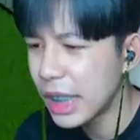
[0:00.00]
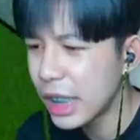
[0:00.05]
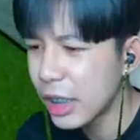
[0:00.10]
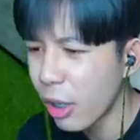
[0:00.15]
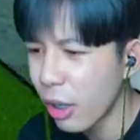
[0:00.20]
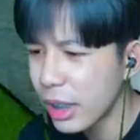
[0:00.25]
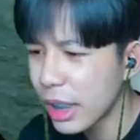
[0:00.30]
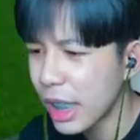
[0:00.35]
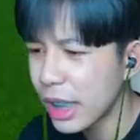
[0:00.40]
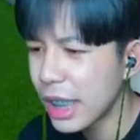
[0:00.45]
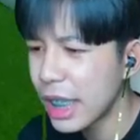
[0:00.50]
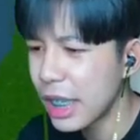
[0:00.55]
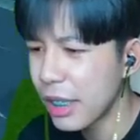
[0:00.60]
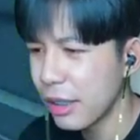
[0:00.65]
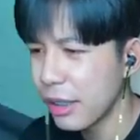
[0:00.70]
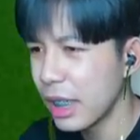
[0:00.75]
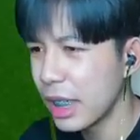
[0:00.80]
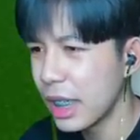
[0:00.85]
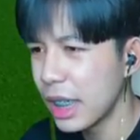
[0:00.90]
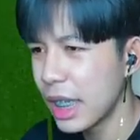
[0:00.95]
น้องยังหนี
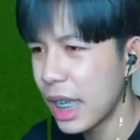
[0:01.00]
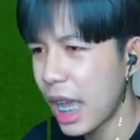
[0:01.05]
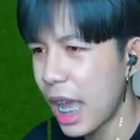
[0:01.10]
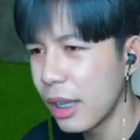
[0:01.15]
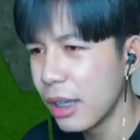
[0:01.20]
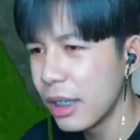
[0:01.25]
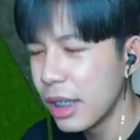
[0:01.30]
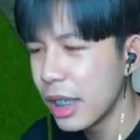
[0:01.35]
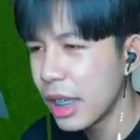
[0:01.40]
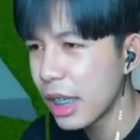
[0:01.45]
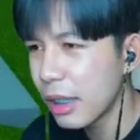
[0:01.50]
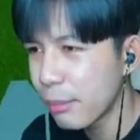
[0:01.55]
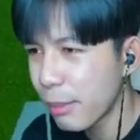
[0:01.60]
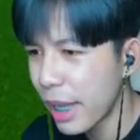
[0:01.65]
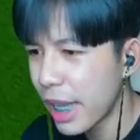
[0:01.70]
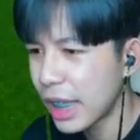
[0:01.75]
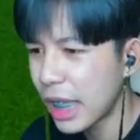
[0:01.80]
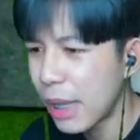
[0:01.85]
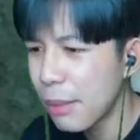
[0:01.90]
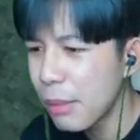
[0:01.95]
เลยอ่ะเห็นไหม
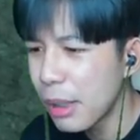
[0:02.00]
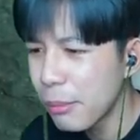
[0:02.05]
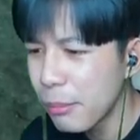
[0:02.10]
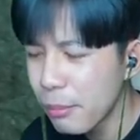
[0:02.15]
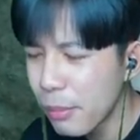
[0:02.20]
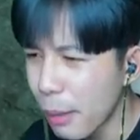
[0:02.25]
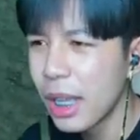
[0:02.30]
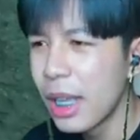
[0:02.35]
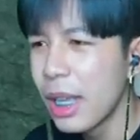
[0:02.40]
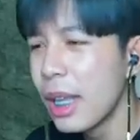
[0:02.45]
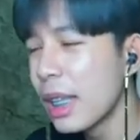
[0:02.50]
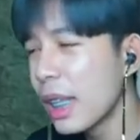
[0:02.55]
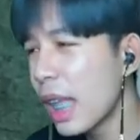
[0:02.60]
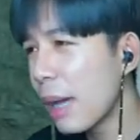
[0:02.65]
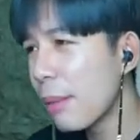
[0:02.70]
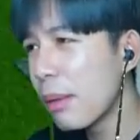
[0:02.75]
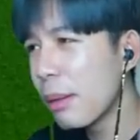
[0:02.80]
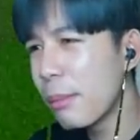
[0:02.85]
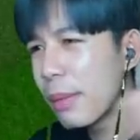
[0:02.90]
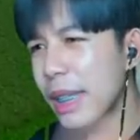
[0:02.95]
ถ้ามึงแบบถ้า
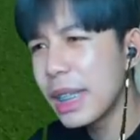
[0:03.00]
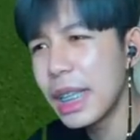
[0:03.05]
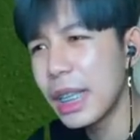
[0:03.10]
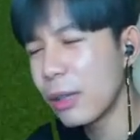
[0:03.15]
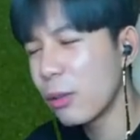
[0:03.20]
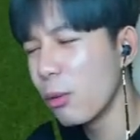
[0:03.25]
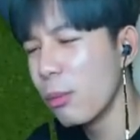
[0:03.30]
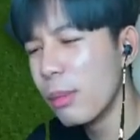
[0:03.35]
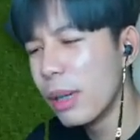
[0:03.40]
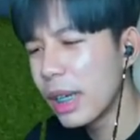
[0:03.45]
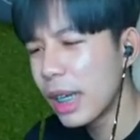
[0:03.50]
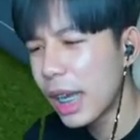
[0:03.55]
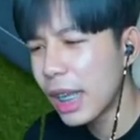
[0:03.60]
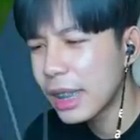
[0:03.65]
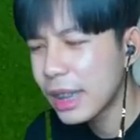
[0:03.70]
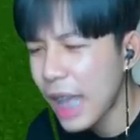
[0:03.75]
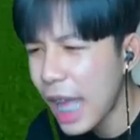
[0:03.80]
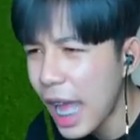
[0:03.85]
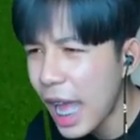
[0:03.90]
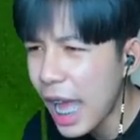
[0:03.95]
มึงไม่หนีกูมึงก็
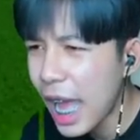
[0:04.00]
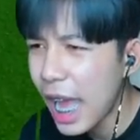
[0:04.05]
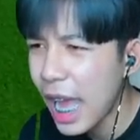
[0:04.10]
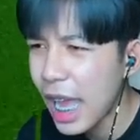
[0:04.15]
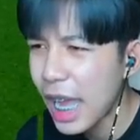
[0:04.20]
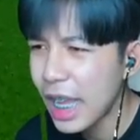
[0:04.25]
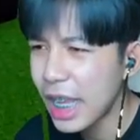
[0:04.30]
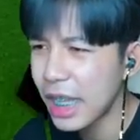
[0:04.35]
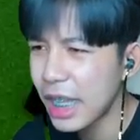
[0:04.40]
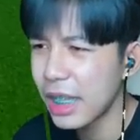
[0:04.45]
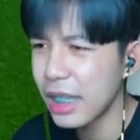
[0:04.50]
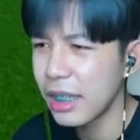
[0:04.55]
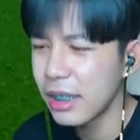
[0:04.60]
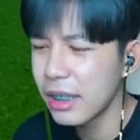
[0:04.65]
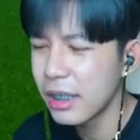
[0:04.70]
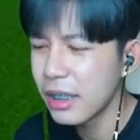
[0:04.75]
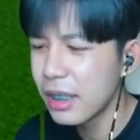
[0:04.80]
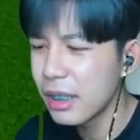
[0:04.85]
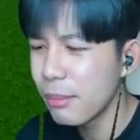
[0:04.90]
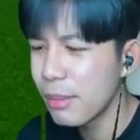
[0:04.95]
ตายเอ
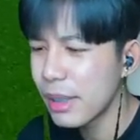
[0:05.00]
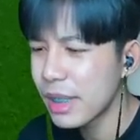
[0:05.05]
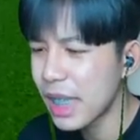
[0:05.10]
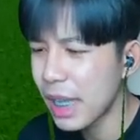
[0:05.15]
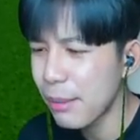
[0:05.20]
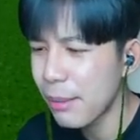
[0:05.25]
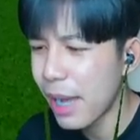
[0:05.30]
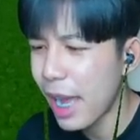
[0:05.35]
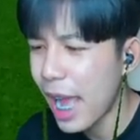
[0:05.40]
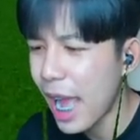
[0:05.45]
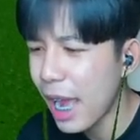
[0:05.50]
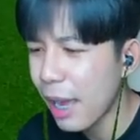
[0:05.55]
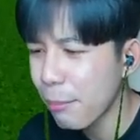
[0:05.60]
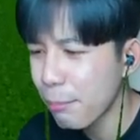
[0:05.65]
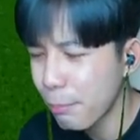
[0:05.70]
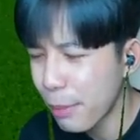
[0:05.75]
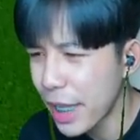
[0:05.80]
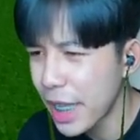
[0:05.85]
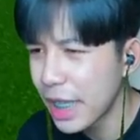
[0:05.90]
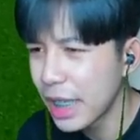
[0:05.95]
อไม่ใช่ว่าอ้าง
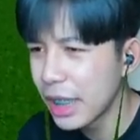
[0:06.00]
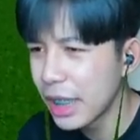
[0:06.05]
ปิง